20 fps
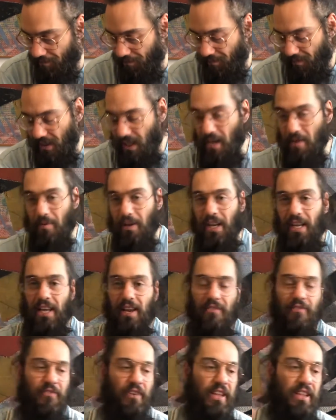Sì, perché
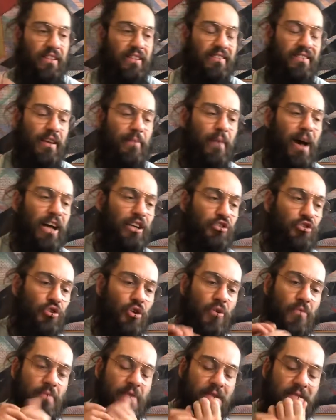il 26
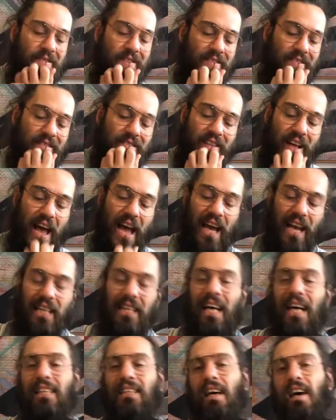maggio è la
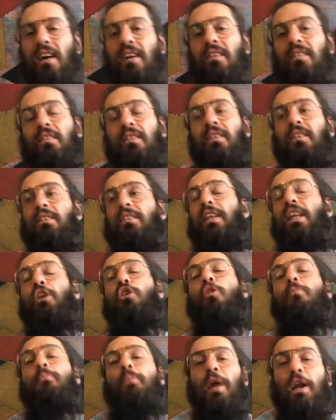data del
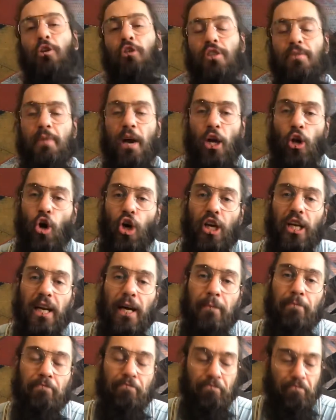compleanno di mia nonna,
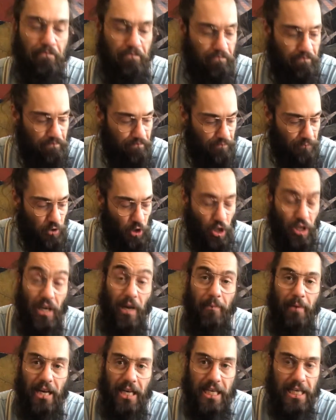nonna
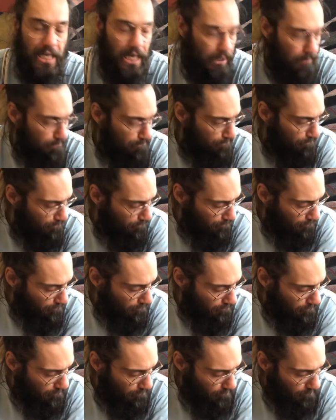Maria.
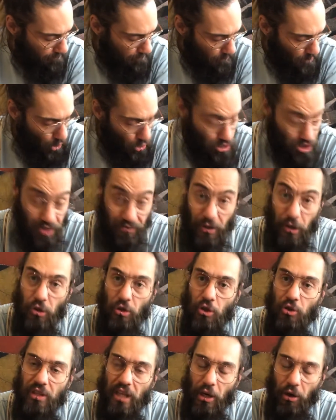Oggi fa
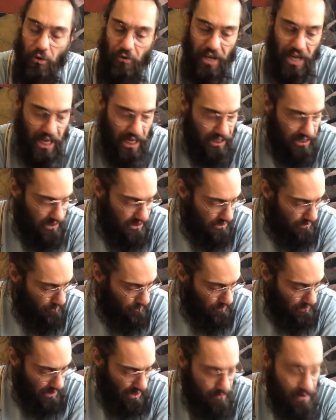89 anni,
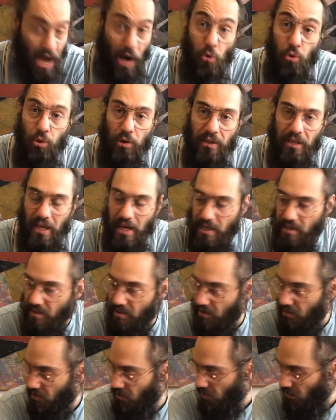la mia
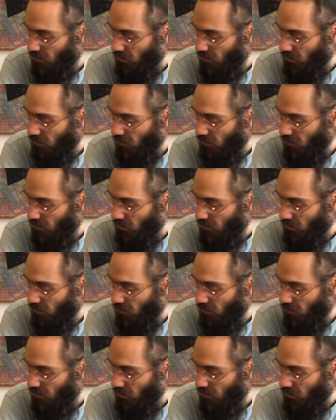ultras.